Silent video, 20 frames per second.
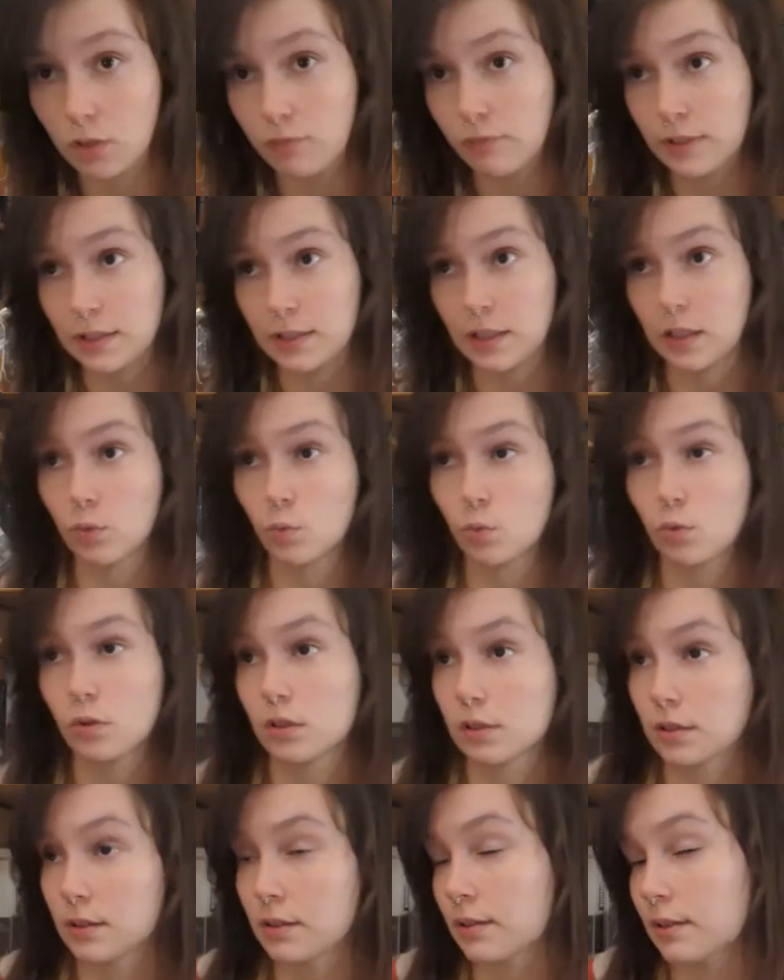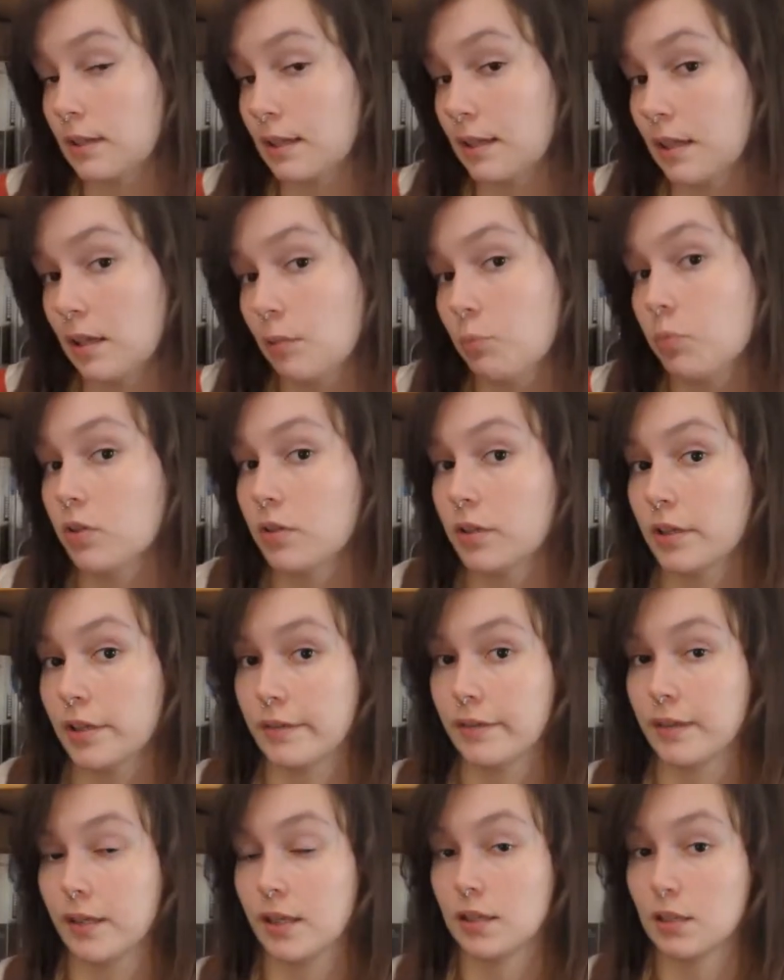was dann nur das, den
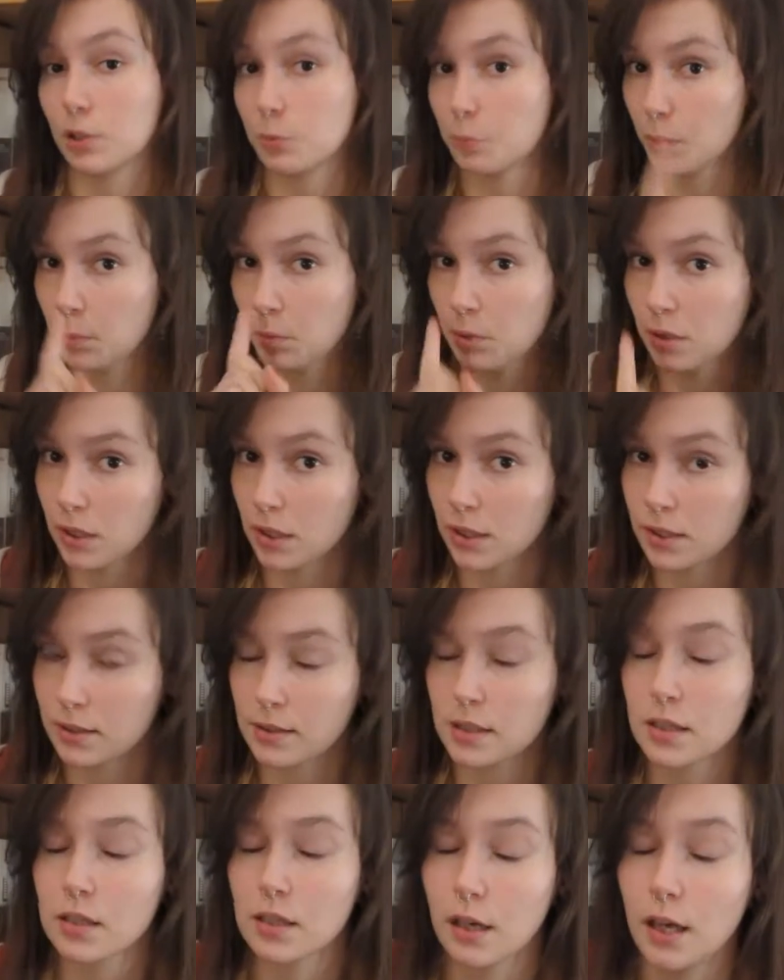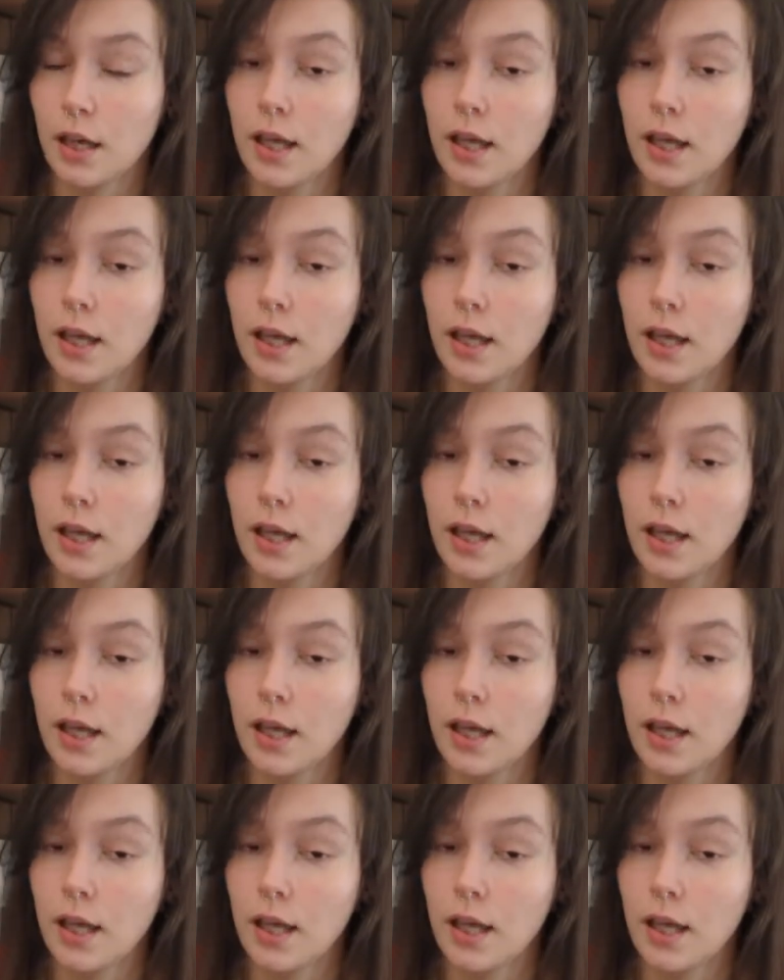Nähprozess zeigt. Ich bin mir noch nicht sicher.